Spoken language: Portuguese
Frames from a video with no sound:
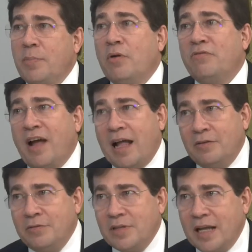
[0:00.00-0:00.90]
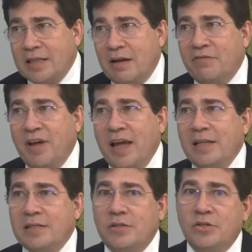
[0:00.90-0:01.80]
provados
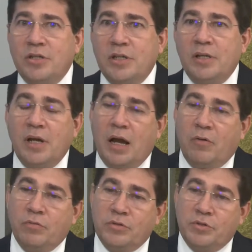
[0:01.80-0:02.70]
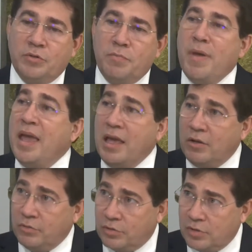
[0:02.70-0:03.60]
através de, de, de
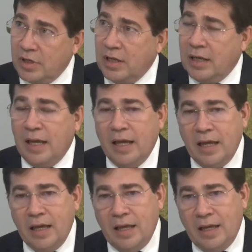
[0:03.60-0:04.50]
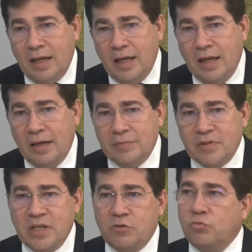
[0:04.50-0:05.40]
meios é, é,
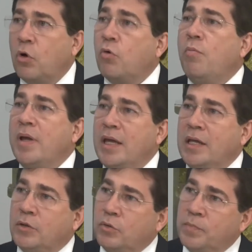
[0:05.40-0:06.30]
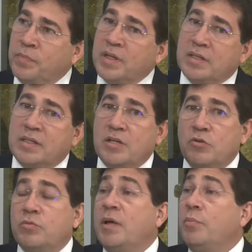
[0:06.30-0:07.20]
seja um documento,
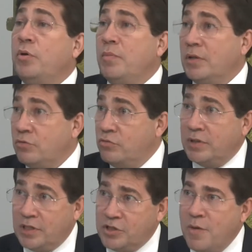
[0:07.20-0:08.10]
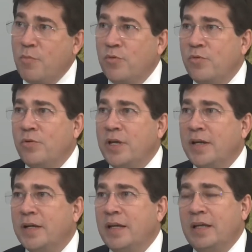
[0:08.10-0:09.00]
seja um depoimento de uma
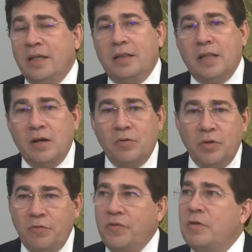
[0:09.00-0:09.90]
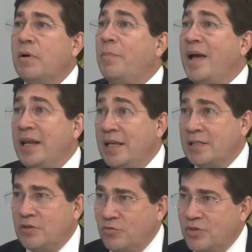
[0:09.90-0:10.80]
testemunha, então, enfim, uma
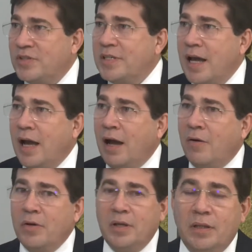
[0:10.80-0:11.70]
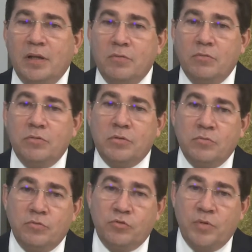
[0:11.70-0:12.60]
perícia judicial. Então, os,
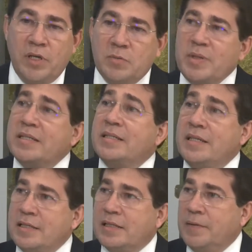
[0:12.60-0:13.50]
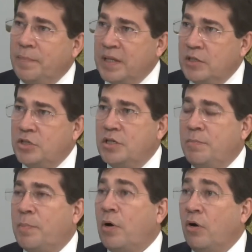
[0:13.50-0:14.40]
o juiz precisa de
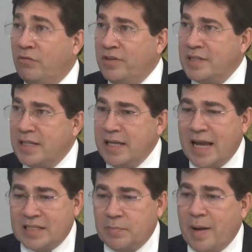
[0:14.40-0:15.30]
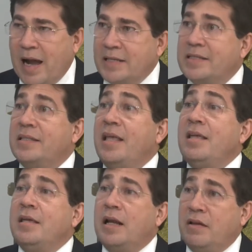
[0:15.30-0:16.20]
provas, né, e as partes
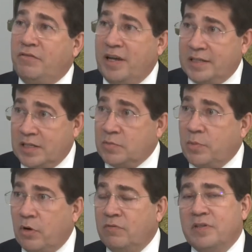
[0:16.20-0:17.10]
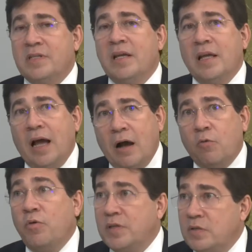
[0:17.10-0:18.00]
têm que levar essas provas
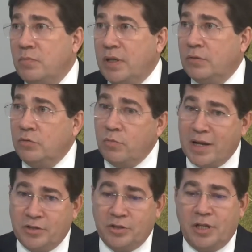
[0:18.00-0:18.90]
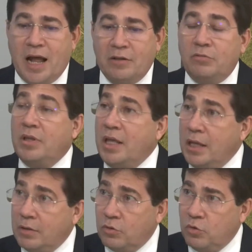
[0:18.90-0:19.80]
ao conhecimento do magistrado
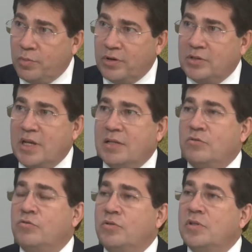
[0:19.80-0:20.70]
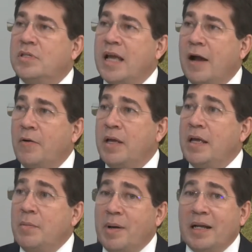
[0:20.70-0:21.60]
dentro do processo judicial,
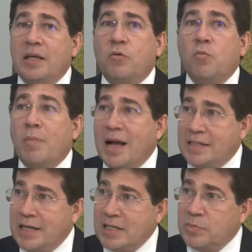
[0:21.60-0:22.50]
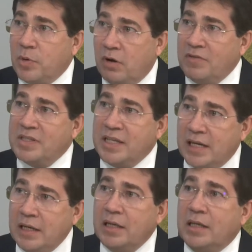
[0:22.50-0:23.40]
para que, com base nas provas,
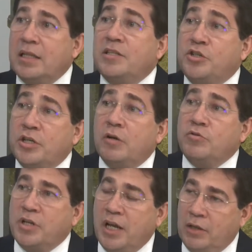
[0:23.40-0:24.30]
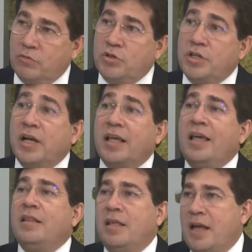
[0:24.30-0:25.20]
ele diga o direito, diga
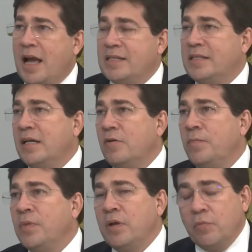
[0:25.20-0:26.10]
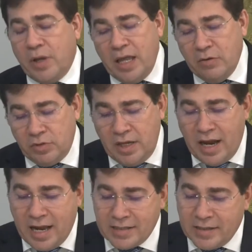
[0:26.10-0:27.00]
quem tem razão ou quem não
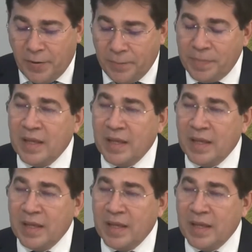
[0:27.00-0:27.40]
tem razão.